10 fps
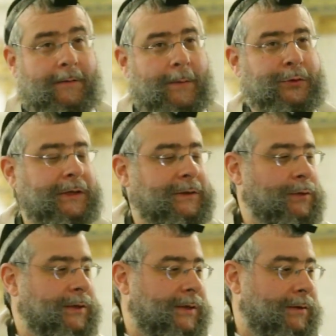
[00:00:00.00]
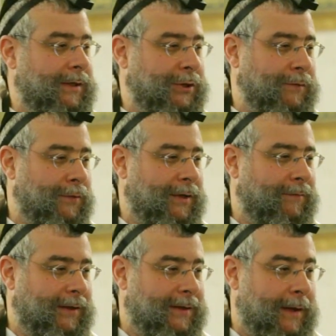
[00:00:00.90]
вообще из улицы ничего не
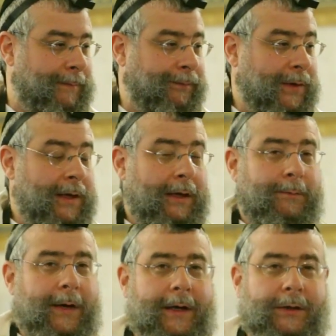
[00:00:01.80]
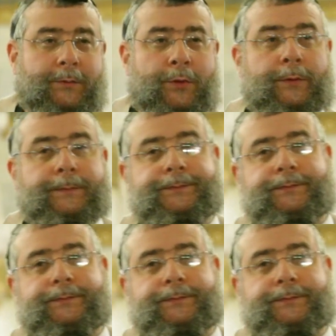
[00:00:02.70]
видно. Поэтому